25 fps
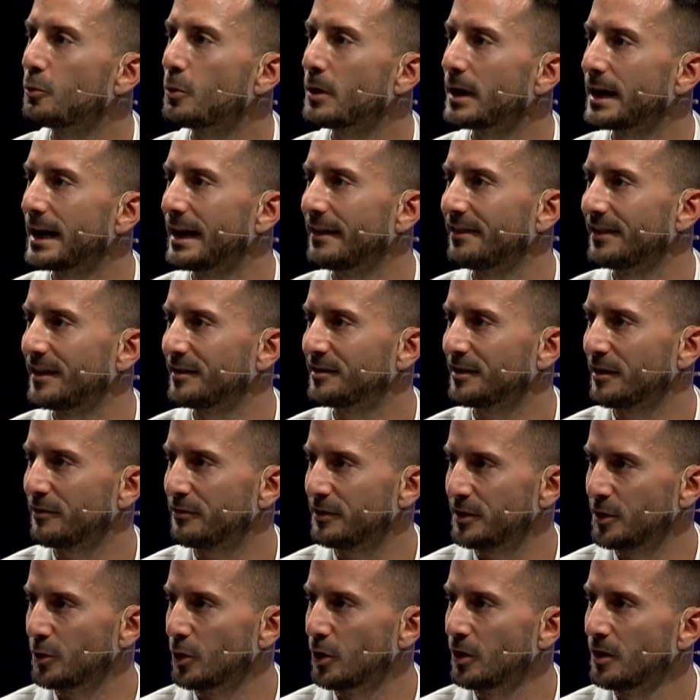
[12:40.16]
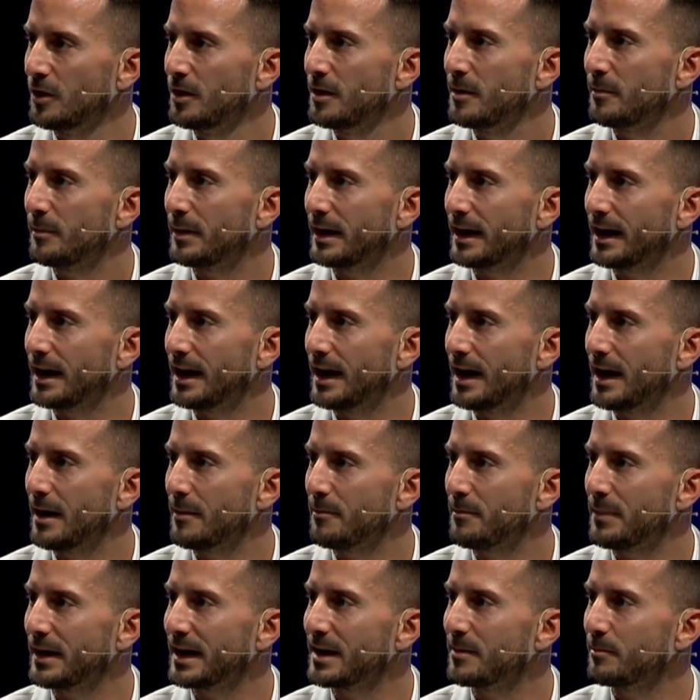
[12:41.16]
un gran desafío
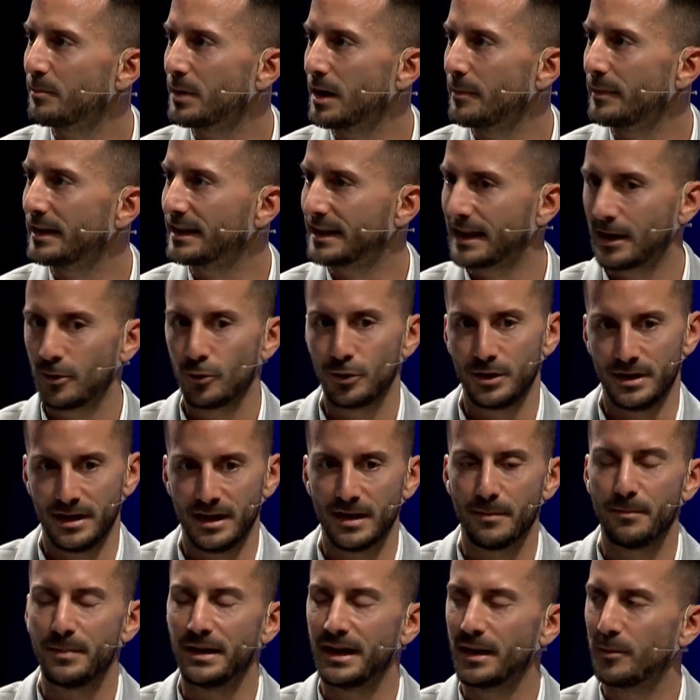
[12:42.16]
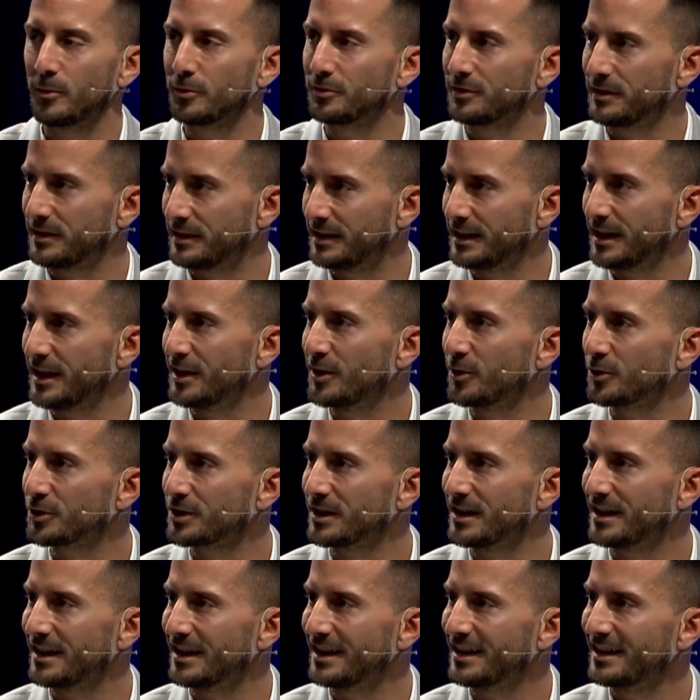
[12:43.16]
para, para implementarlo y esperamos este año
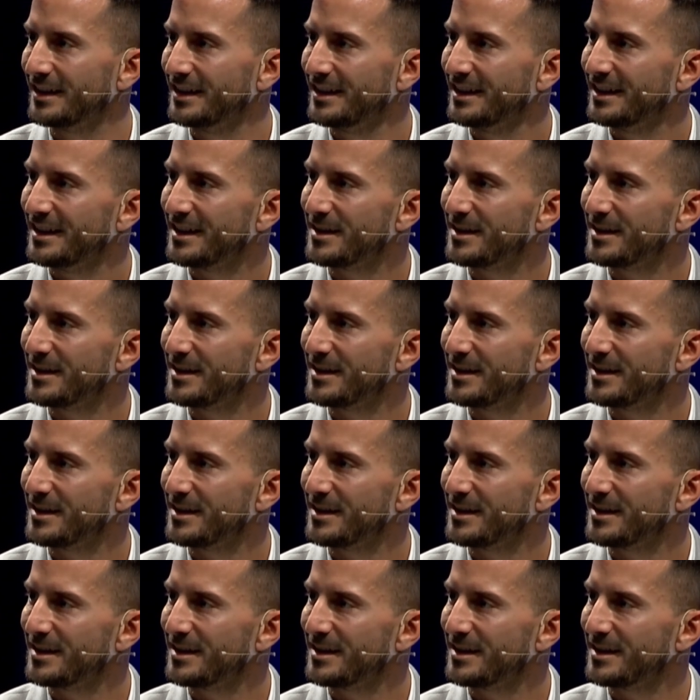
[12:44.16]
ya... Es,